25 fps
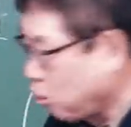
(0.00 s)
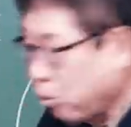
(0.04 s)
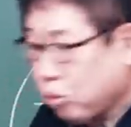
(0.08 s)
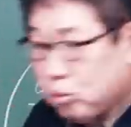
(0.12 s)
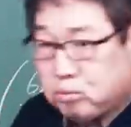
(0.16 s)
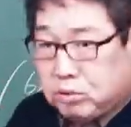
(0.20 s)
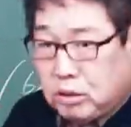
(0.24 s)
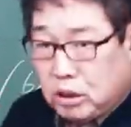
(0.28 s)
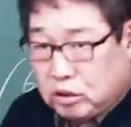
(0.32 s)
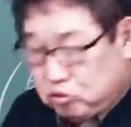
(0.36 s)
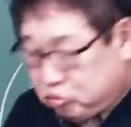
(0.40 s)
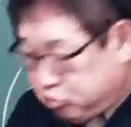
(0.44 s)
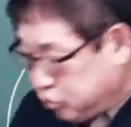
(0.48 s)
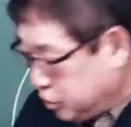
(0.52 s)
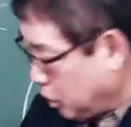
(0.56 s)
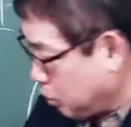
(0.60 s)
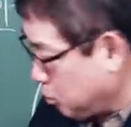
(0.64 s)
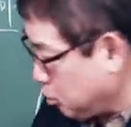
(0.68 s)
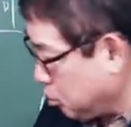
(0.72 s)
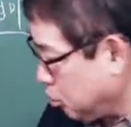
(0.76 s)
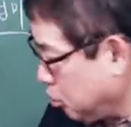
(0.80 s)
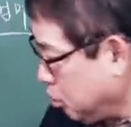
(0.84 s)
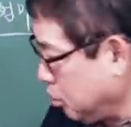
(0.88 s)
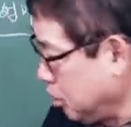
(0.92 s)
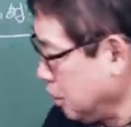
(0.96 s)
공부가
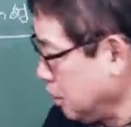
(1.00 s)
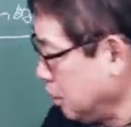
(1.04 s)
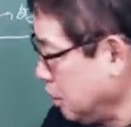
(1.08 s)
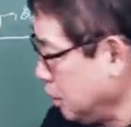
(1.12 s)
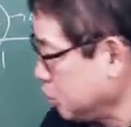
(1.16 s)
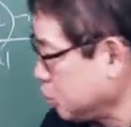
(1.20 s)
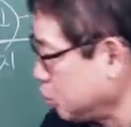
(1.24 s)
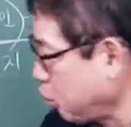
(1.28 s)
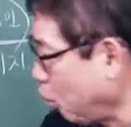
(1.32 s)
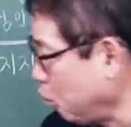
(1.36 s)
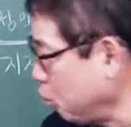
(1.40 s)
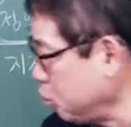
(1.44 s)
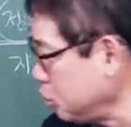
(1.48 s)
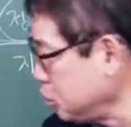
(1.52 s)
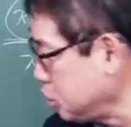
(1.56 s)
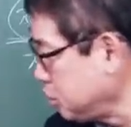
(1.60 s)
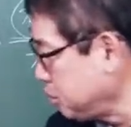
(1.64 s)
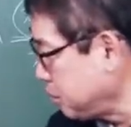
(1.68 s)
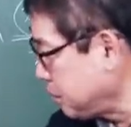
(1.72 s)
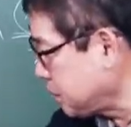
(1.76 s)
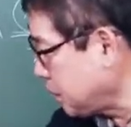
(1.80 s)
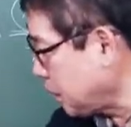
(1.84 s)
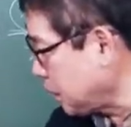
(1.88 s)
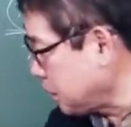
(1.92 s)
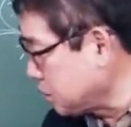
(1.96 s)
투자고 좋은
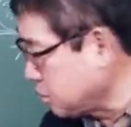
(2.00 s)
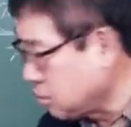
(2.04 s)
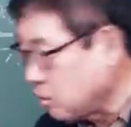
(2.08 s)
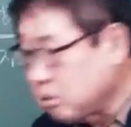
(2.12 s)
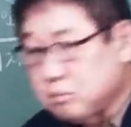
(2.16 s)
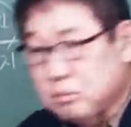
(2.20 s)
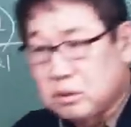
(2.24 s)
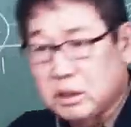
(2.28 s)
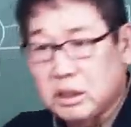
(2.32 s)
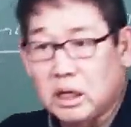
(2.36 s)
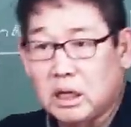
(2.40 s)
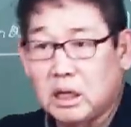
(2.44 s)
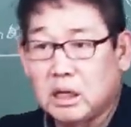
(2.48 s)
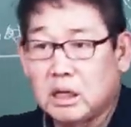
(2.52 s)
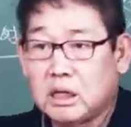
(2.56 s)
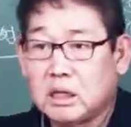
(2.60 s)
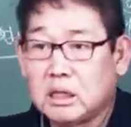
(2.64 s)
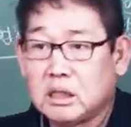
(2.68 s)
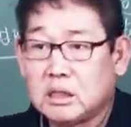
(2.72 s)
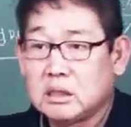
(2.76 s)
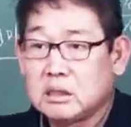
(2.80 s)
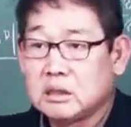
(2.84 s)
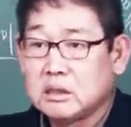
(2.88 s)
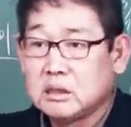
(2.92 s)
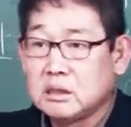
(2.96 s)
집에 사는 건 뭐야?
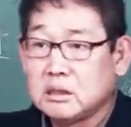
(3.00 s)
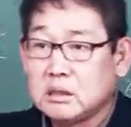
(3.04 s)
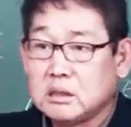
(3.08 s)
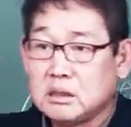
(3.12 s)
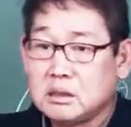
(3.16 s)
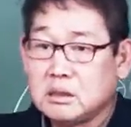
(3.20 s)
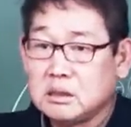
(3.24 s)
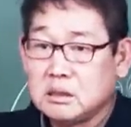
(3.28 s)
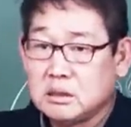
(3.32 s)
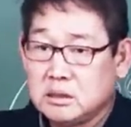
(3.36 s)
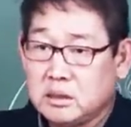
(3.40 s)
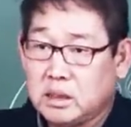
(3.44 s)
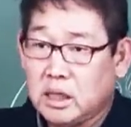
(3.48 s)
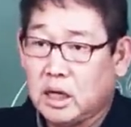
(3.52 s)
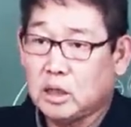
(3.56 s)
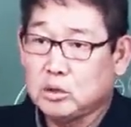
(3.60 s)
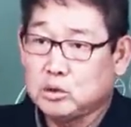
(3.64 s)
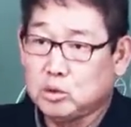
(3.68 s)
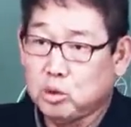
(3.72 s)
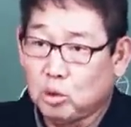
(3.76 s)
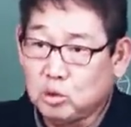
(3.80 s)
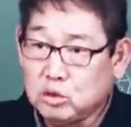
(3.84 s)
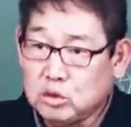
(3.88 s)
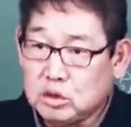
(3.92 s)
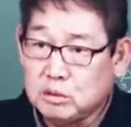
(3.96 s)
내가
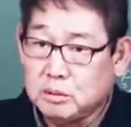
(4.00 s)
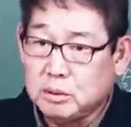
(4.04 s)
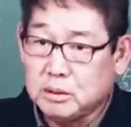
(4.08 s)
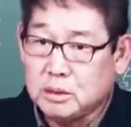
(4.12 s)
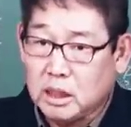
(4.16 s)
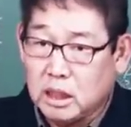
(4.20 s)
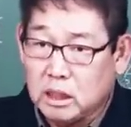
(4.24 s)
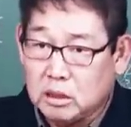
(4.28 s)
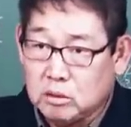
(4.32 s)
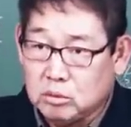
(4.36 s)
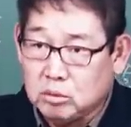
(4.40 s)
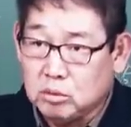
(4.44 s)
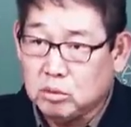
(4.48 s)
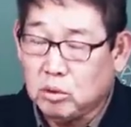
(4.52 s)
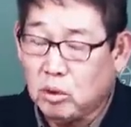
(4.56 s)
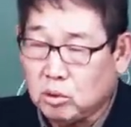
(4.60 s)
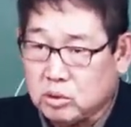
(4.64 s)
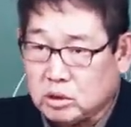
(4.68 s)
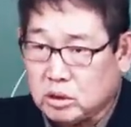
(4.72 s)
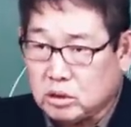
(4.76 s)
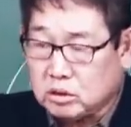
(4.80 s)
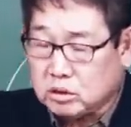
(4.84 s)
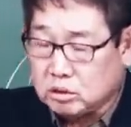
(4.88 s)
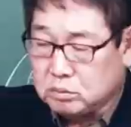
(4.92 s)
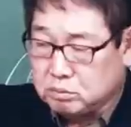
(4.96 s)
좋은 집에 살고
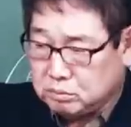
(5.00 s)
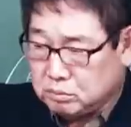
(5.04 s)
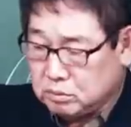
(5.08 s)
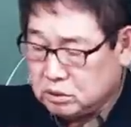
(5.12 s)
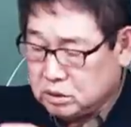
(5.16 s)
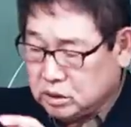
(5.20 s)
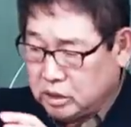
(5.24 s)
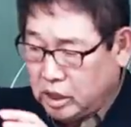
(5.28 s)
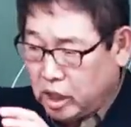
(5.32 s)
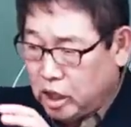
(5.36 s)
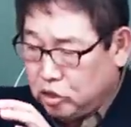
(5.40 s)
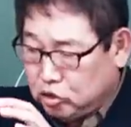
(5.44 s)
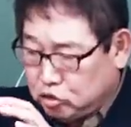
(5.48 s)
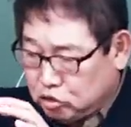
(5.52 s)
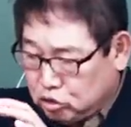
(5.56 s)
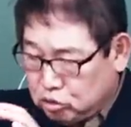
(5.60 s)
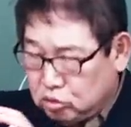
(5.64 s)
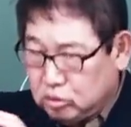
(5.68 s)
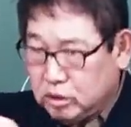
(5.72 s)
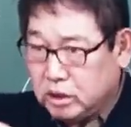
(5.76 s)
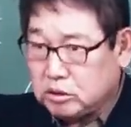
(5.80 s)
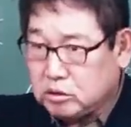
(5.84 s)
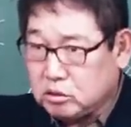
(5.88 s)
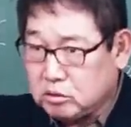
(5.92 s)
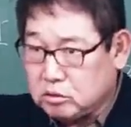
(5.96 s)
어쨌든
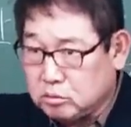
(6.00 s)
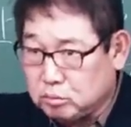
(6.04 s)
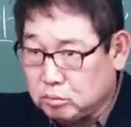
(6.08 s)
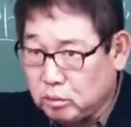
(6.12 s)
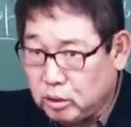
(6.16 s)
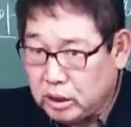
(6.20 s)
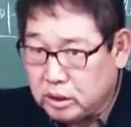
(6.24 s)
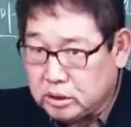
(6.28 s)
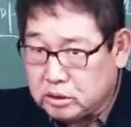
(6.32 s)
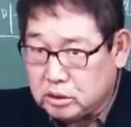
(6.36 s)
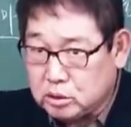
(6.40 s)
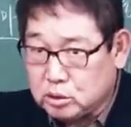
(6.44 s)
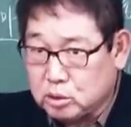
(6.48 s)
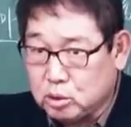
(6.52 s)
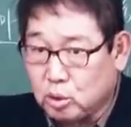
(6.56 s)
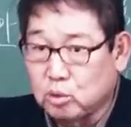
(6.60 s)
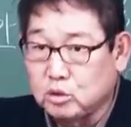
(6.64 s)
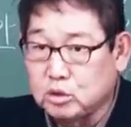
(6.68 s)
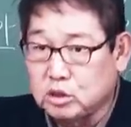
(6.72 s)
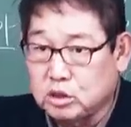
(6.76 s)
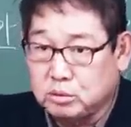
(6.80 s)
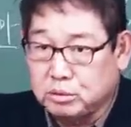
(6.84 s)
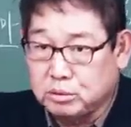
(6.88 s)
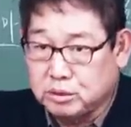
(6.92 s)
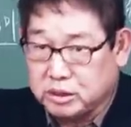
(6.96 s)
대출을 해서든 뭐해든
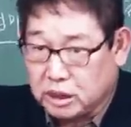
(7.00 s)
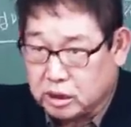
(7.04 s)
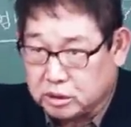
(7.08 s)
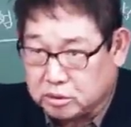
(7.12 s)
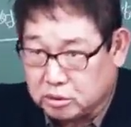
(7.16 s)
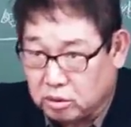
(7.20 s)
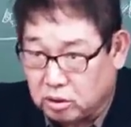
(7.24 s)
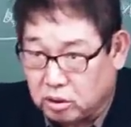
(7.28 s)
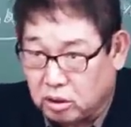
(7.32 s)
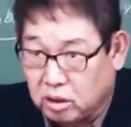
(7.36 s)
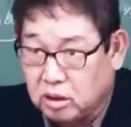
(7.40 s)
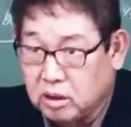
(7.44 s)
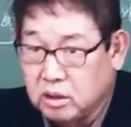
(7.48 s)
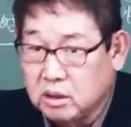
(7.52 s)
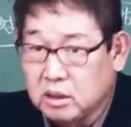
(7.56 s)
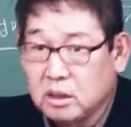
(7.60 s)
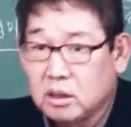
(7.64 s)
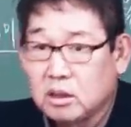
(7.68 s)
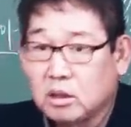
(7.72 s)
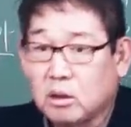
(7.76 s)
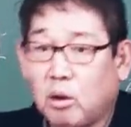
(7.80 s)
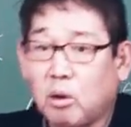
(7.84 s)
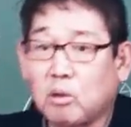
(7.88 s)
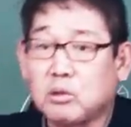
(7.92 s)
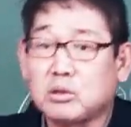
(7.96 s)
좋은 집을 사서
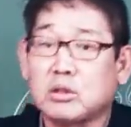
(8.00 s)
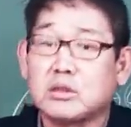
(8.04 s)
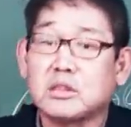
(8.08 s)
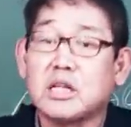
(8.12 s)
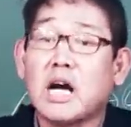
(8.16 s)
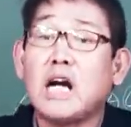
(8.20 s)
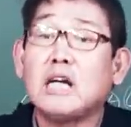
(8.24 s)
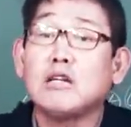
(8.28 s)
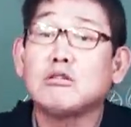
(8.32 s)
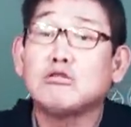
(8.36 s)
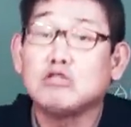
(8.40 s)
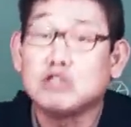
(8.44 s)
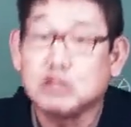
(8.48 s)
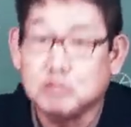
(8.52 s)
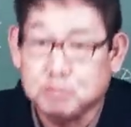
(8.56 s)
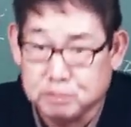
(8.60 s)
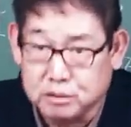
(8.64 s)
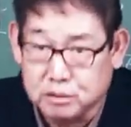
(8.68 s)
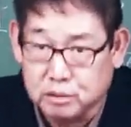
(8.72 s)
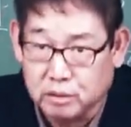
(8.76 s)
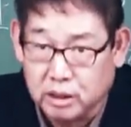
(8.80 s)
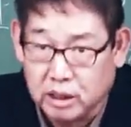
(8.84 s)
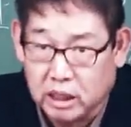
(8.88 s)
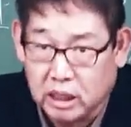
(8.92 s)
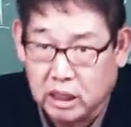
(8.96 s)
거기서 살고
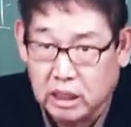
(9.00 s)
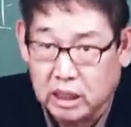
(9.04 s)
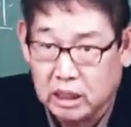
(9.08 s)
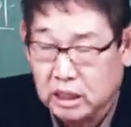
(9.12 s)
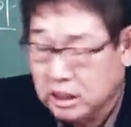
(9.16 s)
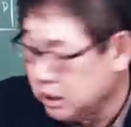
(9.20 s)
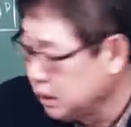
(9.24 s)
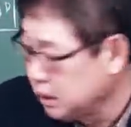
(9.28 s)
싶은 거야.